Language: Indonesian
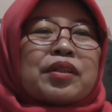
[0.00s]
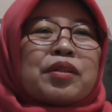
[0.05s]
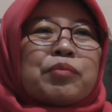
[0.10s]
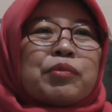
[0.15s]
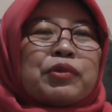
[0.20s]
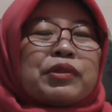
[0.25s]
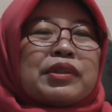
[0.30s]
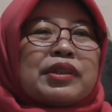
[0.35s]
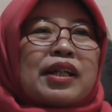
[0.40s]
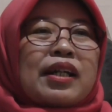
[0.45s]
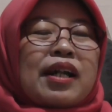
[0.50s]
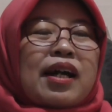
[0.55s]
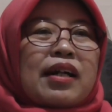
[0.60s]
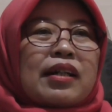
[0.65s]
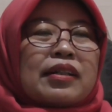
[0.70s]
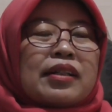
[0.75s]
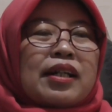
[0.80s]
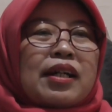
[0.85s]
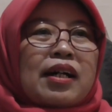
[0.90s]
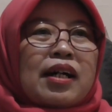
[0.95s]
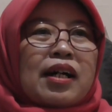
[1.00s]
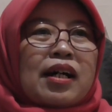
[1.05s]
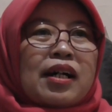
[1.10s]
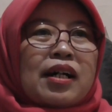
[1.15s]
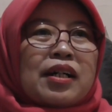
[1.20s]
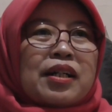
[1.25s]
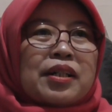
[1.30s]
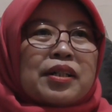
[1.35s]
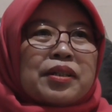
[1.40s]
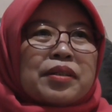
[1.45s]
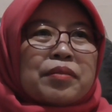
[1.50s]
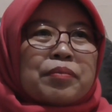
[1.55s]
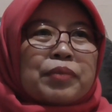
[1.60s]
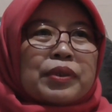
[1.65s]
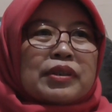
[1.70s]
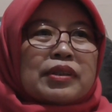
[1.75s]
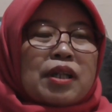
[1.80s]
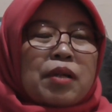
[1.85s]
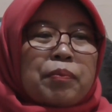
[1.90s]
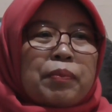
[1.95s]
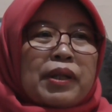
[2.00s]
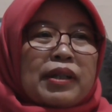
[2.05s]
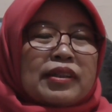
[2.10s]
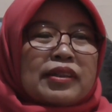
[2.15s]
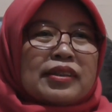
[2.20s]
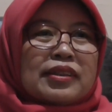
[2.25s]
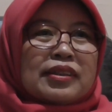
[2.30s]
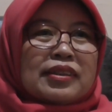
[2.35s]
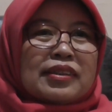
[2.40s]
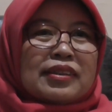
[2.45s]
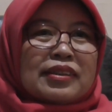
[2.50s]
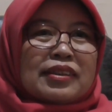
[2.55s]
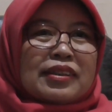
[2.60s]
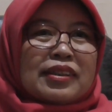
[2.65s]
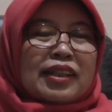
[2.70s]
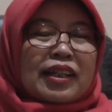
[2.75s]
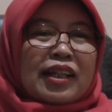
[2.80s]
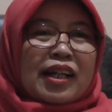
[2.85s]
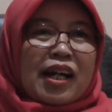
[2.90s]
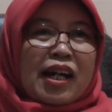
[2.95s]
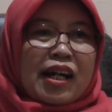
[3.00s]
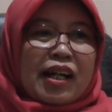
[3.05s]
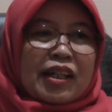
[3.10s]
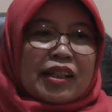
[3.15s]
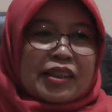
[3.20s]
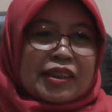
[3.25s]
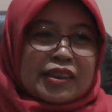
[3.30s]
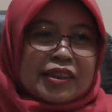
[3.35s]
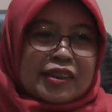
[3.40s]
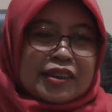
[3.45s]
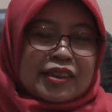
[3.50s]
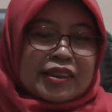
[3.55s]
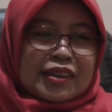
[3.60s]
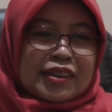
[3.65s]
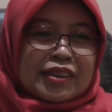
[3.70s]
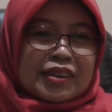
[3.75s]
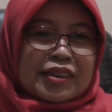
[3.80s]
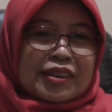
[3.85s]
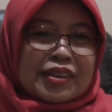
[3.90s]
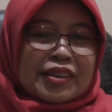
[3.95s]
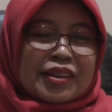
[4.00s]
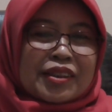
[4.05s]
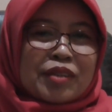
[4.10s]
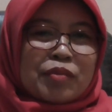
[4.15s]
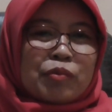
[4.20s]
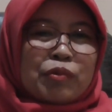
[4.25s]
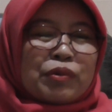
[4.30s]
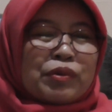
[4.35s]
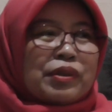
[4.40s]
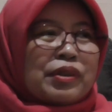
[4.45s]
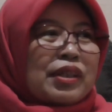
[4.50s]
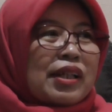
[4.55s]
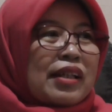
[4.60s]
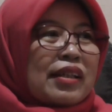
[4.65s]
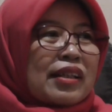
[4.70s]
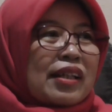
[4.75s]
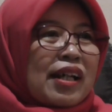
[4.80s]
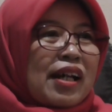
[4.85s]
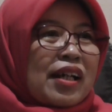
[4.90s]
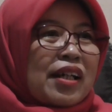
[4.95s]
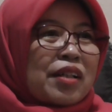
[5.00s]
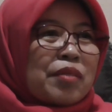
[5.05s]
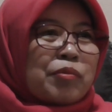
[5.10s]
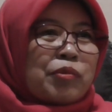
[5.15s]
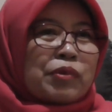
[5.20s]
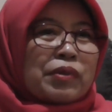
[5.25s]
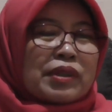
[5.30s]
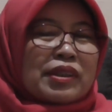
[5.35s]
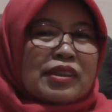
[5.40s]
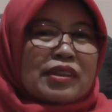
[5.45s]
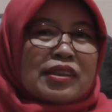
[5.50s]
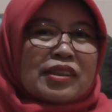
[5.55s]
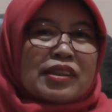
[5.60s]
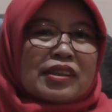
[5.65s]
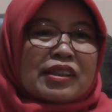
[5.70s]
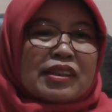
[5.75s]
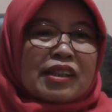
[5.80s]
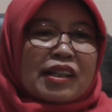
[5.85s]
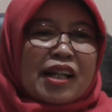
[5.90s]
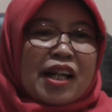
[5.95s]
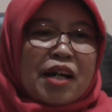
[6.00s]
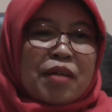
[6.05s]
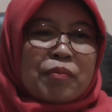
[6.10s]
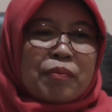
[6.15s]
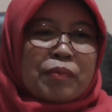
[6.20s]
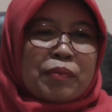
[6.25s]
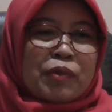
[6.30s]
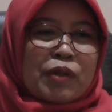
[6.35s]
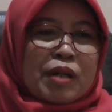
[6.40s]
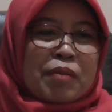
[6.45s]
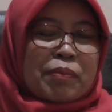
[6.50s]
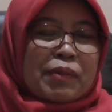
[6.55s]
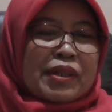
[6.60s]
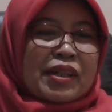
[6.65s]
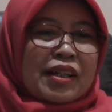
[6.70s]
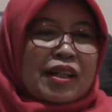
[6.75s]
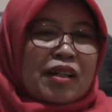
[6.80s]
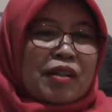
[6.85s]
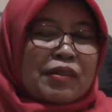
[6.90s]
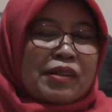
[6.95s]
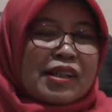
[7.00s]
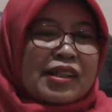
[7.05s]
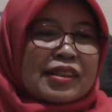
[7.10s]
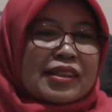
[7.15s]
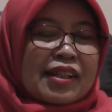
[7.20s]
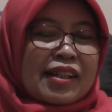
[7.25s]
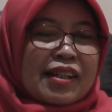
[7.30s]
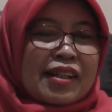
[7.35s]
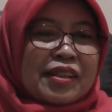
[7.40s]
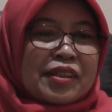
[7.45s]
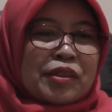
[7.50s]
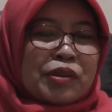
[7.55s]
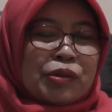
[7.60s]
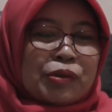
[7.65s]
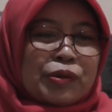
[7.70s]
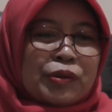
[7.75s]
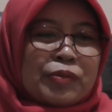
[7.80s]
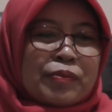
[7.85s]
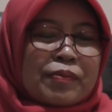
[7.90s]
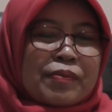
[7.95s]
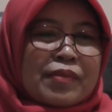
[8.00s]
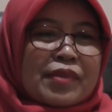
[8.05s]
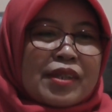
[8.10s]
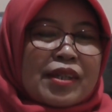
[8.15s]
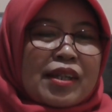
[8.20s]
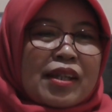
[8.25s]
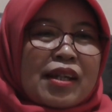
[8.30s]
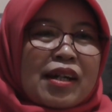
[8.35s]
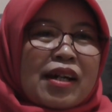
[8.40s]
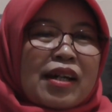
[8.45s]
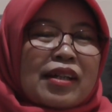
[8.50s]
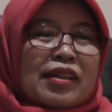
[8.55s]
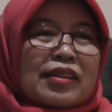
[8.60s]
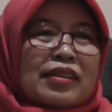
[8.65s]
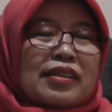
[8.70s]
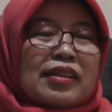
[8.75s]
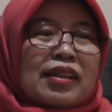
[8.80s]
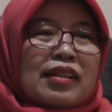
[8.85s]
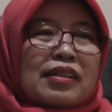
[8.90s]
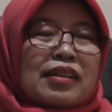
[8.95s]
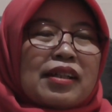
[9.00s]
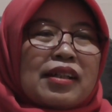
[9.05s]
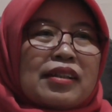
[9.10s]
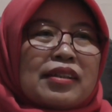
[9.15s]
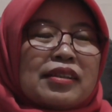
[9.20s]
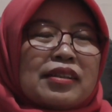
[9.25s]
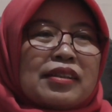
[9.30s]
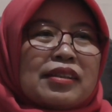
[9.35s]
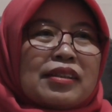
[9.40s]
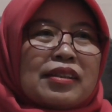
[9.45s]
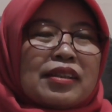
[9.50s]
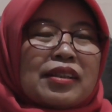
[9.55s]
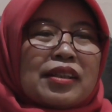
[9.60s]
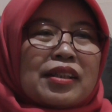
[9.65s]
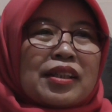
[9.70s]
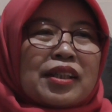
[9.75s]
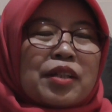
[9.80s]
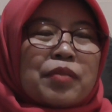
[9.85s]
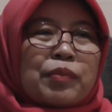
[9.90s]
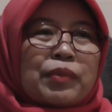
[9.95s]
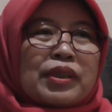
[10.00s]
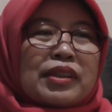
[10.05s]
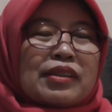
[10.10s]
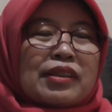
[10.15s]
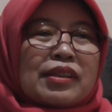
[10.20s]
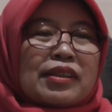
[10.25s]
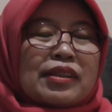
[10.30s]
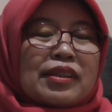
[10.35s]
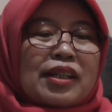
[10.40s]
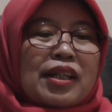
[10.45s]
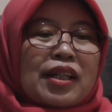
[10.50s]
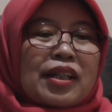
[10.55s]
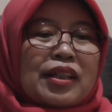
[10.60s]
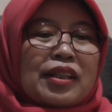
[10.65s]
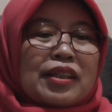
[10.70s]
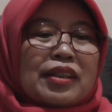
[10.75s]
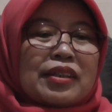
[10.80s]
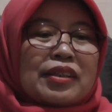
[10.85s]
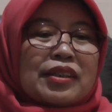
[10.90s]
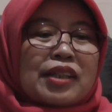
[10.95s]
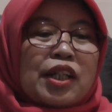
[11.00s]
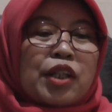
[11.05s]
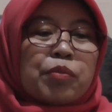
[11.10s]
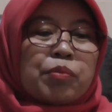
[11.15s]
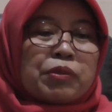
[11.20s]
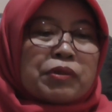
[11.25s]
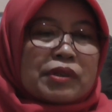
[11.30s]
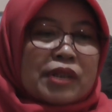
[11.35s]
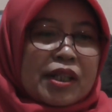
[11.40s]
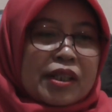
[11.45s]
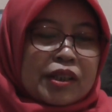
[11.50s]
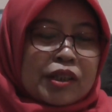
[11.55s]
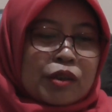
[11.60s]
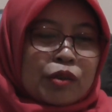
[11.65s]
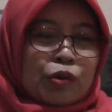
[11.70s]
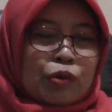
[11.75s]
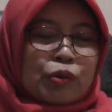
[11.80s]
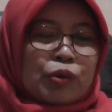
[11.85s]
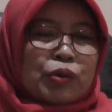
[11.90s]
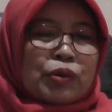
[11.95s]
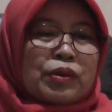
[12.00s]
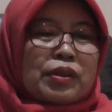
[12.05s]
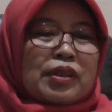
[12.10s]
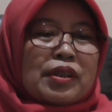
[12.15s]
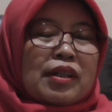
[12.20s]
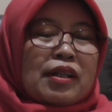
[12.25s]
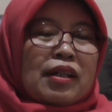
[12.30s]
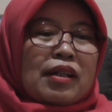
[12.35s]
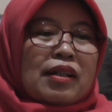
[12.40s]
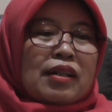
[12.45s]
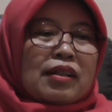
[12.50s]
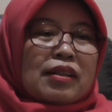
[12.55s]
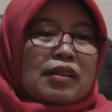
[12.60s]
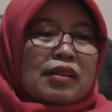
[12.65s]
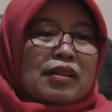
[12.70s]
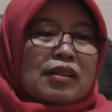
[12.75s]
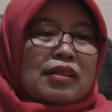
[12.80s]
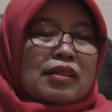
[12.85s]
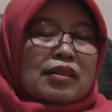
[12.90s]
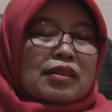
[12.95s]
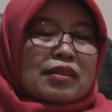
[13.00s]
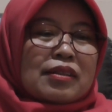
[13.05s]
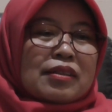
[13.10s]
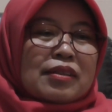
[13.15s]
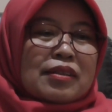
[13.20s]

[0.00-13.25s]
kemudian ada pejabat di DKI kemudian terakhir mungkin di Lampung apa ya kalau tidak salah itu akhirnya dari kementerian dari pusat itu uh,